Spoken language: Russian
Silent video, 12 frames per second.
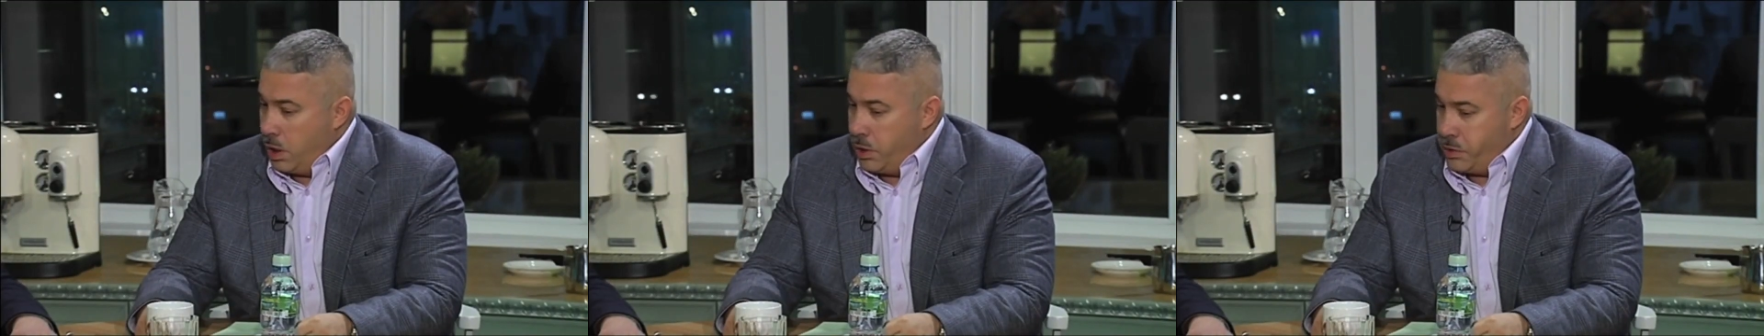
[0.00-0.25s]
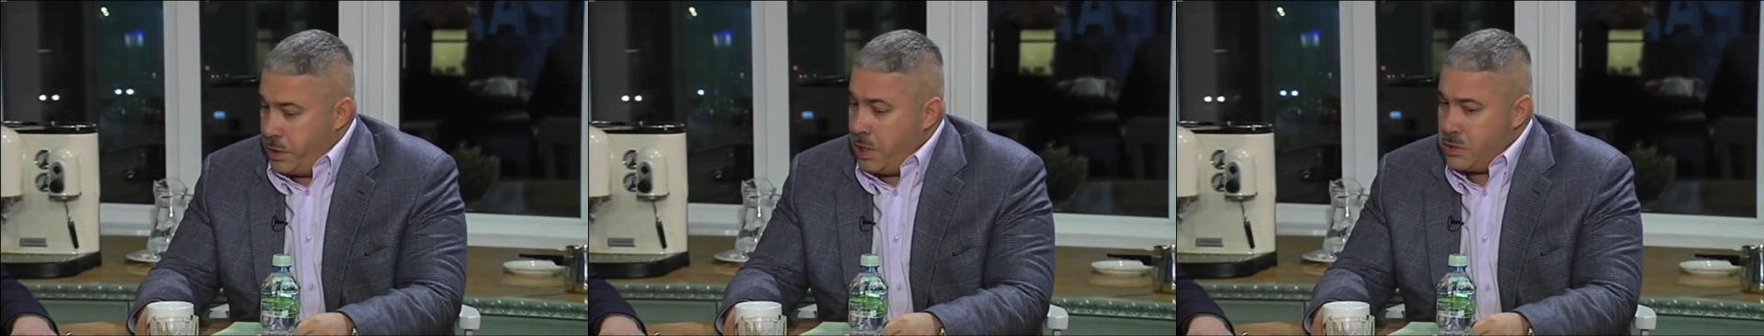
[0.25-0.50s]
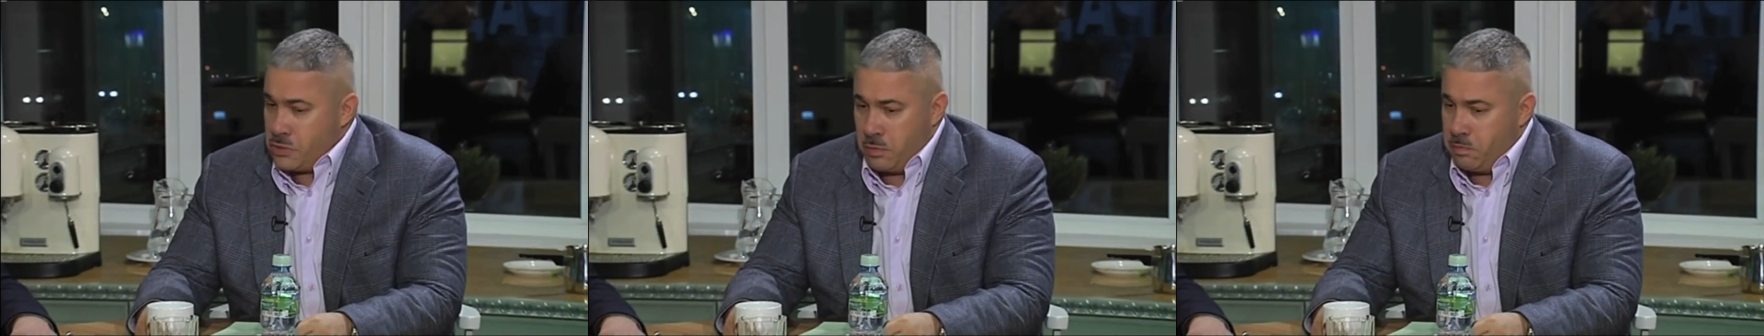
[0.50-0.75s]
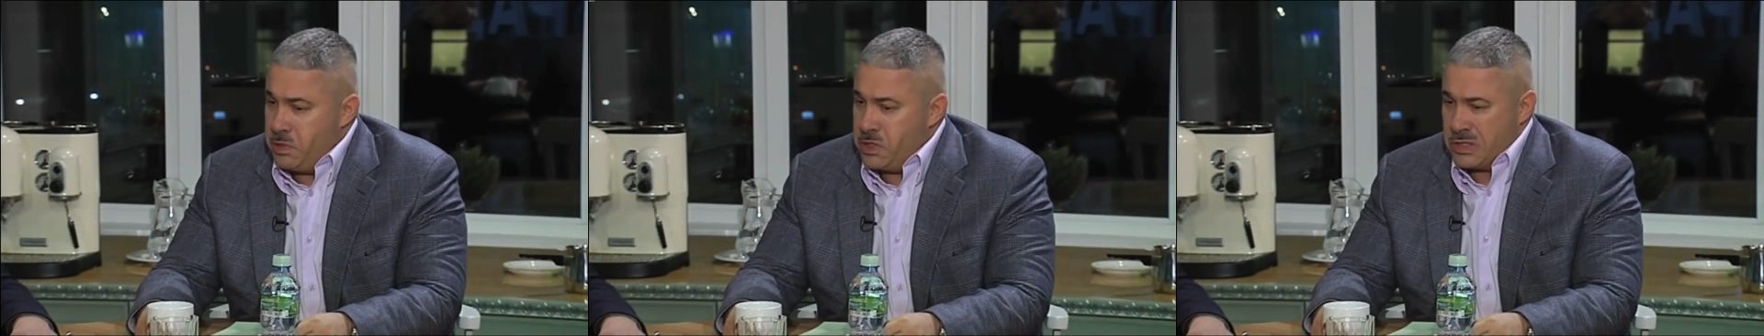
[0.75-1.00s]
И дальше
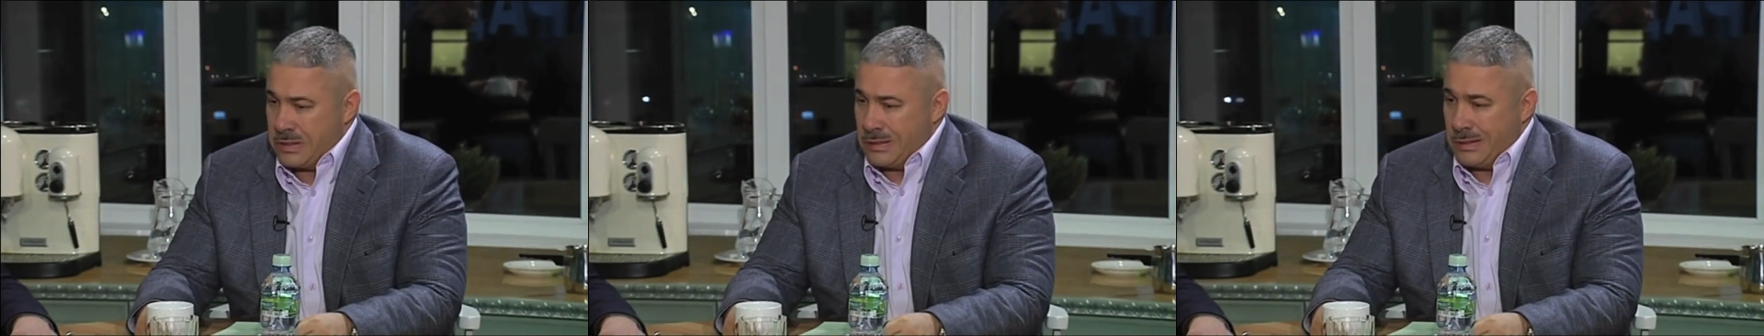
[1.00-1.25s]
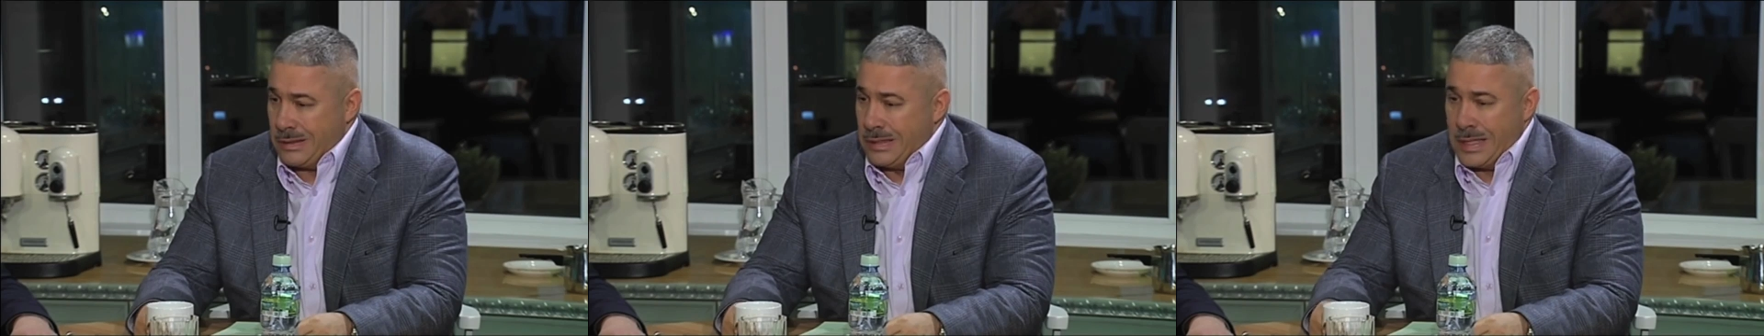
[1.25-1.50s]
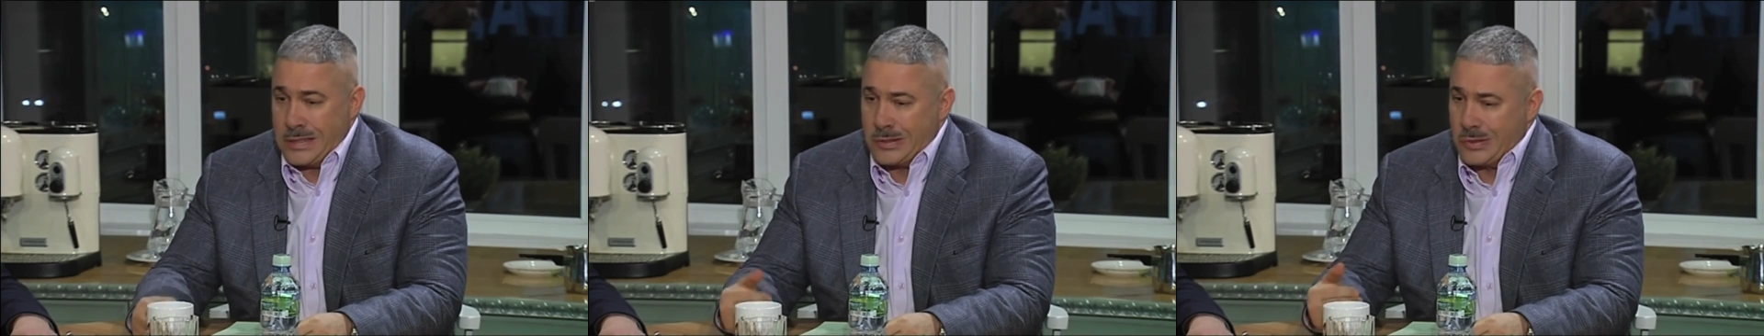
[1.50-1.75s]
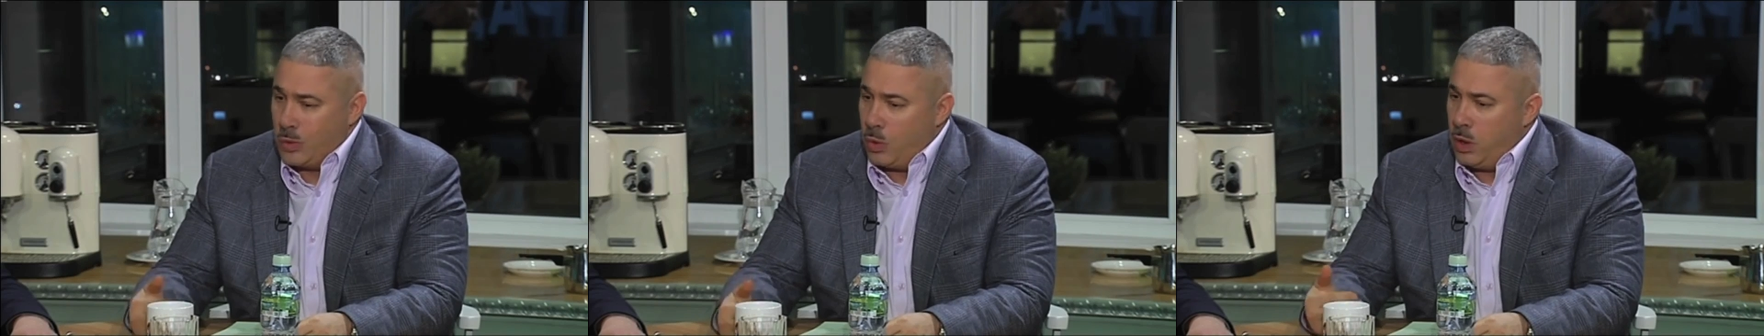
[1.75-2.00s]
он пишет
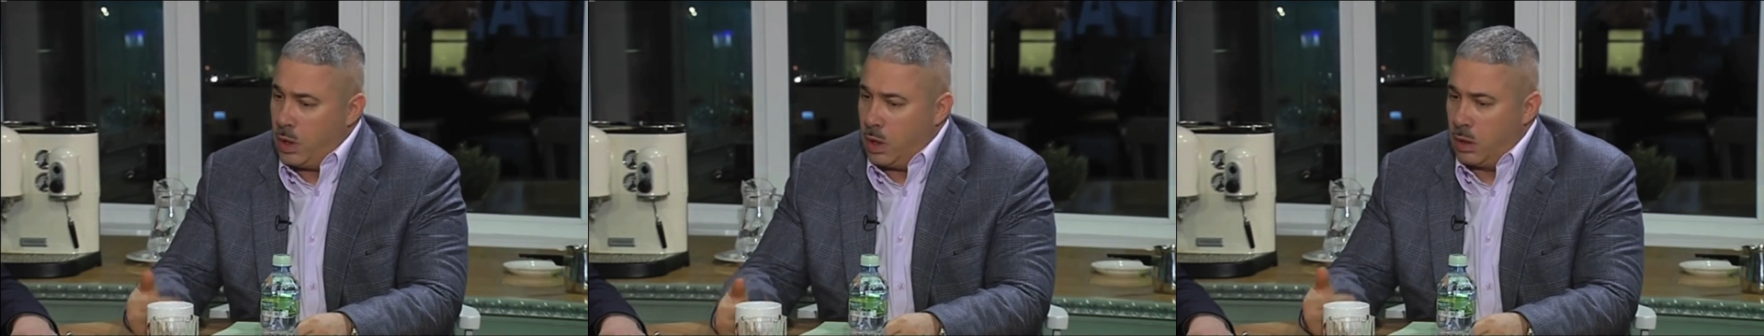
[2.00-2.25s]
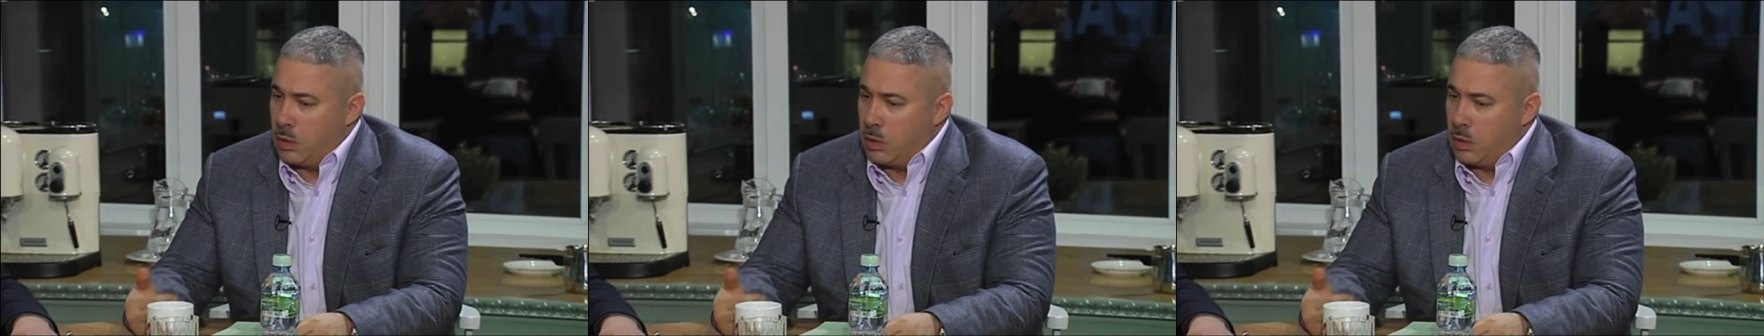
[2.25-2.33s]
настолько